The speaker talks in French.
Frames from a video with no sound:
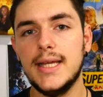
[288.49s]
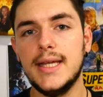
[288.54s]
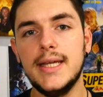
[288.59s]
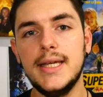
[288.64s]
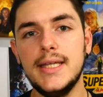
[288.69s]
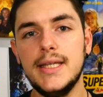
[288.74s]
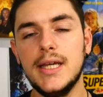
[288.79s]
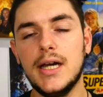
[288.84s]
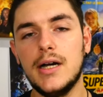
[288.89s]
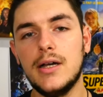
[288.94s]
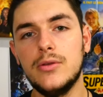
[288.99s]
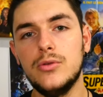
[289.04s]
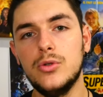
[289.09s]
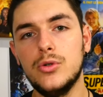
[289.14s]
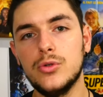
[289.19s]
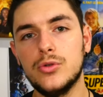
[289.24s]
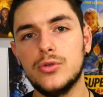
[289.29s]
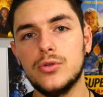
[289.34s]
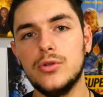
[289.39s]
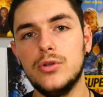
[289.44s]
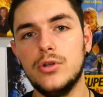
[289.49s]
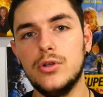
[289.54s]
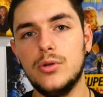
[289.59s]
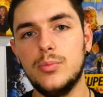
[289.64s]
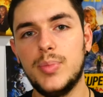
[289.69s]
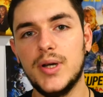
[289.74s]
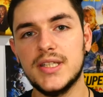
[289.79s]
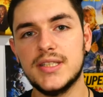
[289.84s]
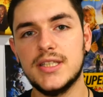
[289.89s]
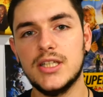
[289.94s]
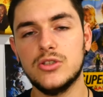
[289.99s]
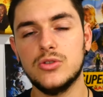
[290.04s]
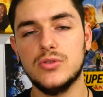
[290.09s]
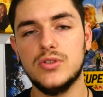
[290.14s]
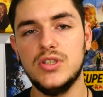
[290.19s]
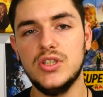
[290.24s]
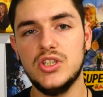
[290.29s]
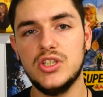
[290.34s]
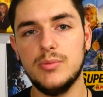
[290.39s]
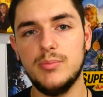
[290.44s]
Et il y a un autre euh, passage
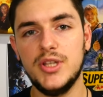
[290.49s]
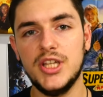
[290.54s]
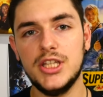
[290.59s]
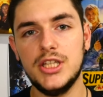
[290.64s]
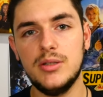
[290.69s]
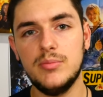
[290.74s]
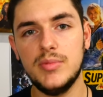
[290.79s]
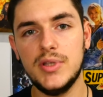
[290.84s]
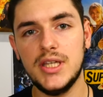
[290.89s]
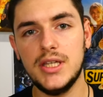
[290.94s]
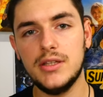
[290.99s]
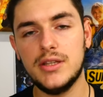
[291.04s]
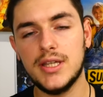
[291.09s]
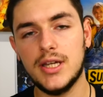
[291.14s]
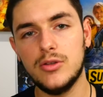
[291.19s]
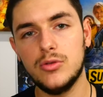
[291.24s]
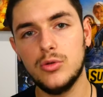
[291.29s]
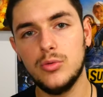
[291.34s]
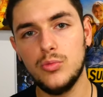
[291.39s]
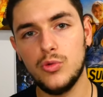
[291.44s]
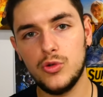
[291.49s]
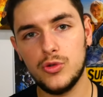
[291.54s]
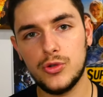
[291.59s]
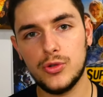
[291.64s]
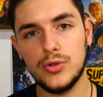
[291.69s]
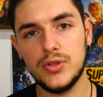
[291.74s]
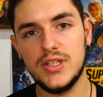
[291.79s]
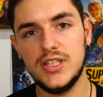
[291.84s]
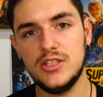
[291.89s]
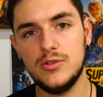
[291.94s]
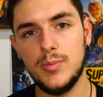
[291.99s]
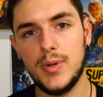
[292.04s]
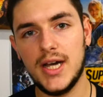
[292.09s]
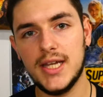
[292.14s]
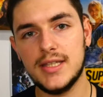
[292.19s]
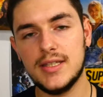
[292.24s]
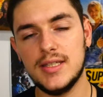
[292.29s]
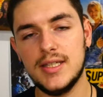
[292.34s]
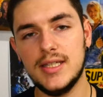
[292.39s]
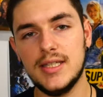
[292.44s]
aussi que j'ai bien aimé, t'as deux monstres qui se
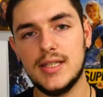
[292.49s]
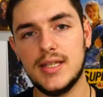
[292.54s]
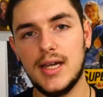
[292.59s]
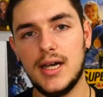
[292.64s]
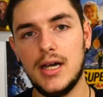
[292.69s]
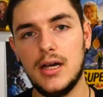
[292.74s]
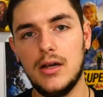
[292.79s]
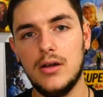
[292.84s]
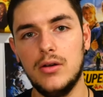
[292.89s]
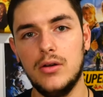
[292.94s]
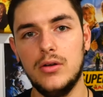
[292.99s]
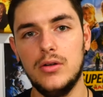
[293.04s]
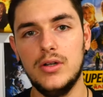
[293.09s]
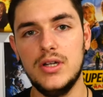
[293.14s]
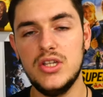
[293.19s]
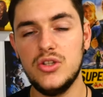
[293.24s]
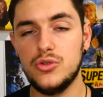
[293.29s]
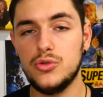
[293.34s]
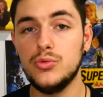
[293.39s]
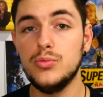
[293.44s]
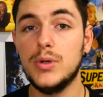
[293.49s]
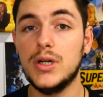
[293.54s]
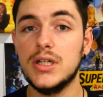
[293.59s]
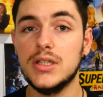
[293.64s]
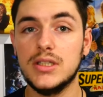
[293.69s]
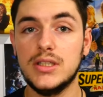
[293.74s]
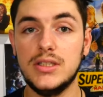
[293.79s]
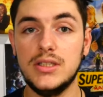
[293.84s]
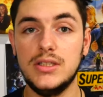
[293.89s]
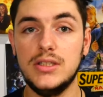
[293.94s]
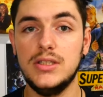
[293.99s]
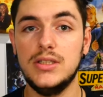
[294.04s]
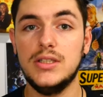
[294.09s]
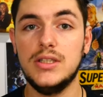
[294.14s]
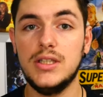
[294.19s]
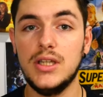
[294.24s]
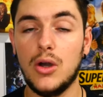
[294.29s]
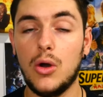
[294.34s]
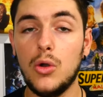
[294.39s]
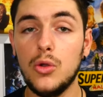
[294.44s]
battent et t'as euh, les humains qui,
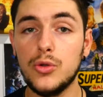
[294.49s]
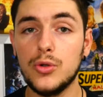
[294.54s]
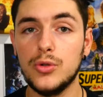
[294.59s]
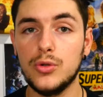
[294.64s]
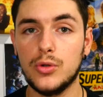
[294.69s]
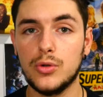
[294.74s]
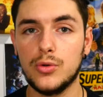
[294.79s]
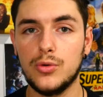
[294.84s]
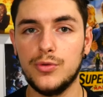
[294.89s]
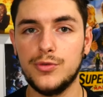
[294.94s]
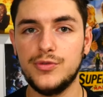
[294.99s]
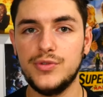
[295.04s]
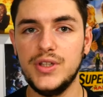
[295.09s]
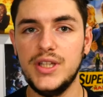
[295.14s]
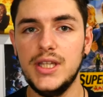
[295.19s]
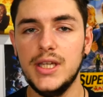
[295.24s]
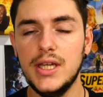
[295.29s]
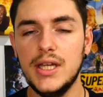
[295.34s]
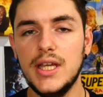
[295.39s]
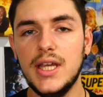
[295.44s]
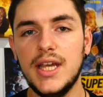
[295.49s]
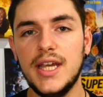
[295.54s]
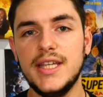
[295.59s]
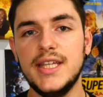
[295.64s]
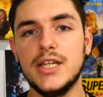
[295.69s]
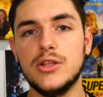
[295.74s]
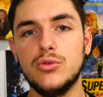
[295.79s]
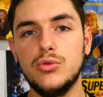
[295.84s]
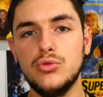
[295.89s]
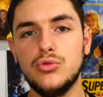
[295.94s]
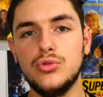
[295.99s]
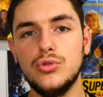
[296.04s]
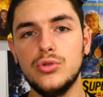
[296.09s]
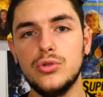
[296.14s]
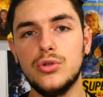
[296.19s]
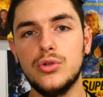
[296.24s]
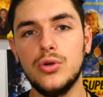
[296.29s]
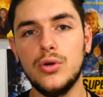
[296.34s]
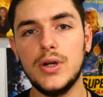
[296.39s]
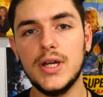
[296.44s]
qui rentrent dans le conflit. Il y a toute
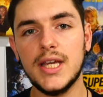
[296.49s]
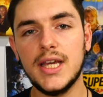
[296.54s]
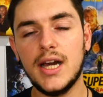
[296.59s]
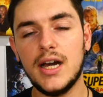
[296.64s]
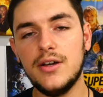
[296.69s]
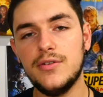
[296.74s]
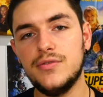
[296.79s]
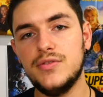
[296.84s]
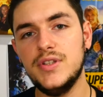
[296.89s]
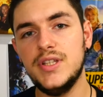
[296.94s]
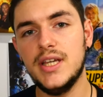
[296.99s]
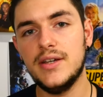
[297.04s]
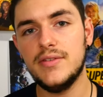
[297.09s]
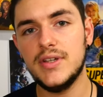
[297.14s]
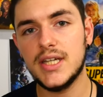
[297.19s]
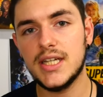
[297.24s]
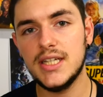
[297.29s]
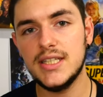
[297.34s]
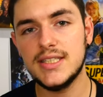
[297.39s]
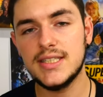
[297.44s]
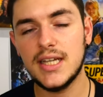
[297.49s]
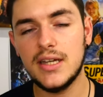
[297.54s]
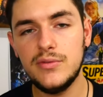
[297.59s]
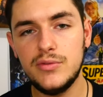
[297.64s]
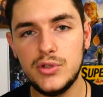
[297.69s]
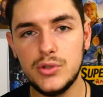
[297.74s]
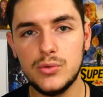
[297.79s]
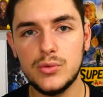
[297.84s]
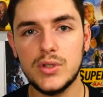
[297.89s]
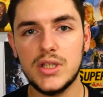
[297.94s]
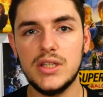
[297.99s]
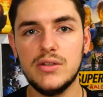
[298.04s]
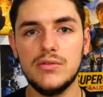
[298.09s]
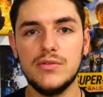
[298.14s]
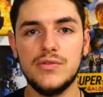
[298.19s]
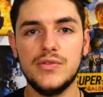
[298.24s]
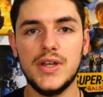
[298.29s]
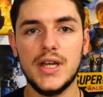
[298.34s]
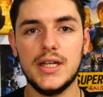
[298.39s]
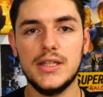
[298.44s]
une chorégraphie avec les avions qui
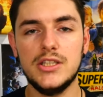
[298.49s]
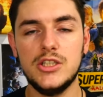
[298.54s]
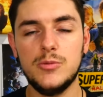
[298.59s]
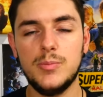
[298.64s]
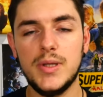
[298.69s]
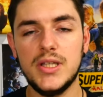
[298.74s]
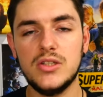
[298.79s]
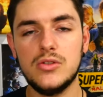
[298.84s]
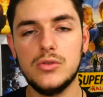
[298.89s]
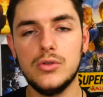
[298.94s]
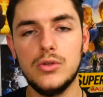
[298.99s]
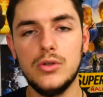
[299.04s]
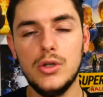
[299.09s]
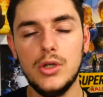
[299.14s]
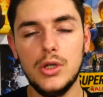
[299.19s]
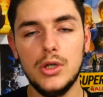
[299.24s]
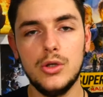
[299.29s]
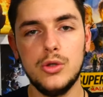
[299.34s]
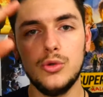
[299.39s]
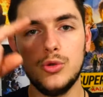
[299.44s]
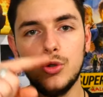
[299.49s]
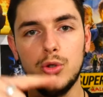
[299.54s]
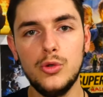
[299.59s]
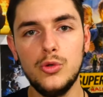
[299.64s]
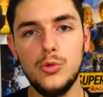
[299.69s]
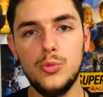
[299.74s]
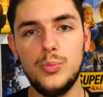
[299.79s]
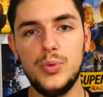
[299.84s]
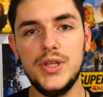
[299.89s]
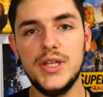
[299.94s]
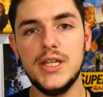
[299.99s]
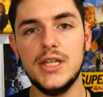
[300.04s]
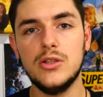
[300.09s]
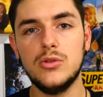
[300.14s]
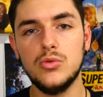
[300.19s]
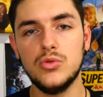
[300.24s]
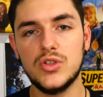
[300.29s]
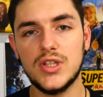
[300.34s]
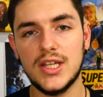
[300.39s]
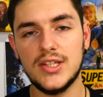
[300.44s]
vont faire un espèce de, de looping
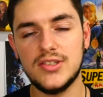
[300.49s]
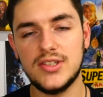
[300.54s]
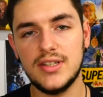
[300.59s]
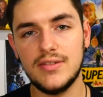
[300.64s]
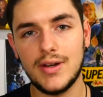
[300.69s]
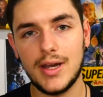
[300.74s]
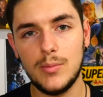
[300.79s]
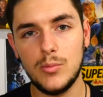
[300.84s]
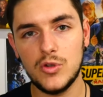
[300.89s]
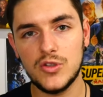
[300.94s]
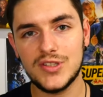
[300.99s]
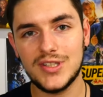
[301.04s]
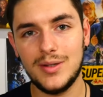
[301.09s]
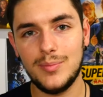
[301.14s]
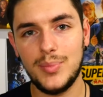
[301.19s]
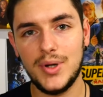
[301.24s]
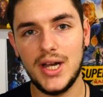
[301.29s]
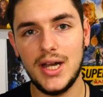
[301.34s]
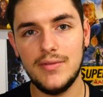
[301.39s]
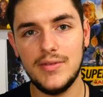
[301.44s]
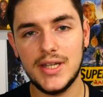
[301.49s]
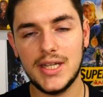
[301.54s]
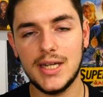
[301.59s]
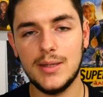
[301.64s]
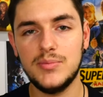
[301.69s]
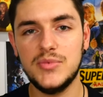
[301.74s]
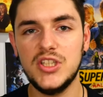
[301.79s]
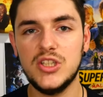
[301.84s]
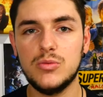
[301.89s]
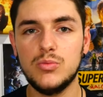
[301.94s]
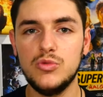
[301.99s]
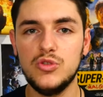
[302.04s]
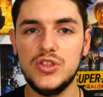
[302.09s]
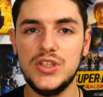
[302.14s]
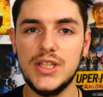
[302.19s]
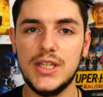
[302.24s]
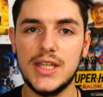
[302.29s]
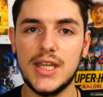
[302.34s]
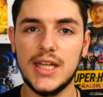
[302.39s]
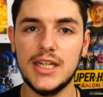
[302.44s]
et tout ça. C'était vraiment sympa avec la petite
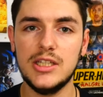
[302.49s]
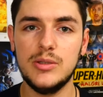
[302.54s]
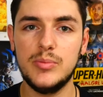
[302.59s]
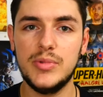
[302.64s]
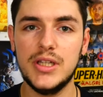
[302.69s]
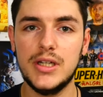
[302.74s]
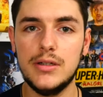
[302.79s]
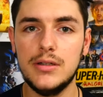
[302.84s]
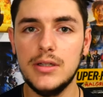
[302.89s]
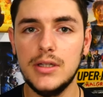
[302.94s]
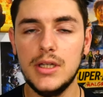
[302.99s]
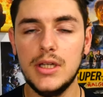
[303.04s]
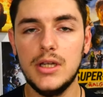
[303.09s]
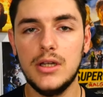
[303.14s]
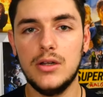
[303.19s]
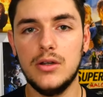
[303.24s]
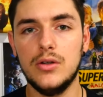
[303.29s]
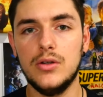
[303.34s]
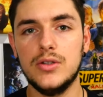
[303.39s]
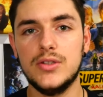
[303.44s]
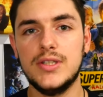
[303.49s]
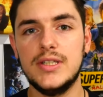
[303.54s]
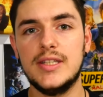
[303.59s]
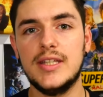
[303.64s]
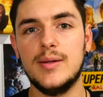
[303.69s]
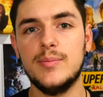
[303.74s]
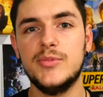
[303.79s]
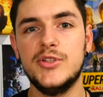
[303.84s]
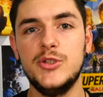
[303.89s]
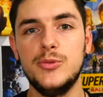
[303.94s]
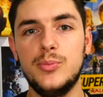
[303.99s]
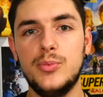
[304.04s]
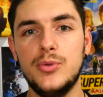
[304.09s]
musique qui allait bien. Euh, c'était un petit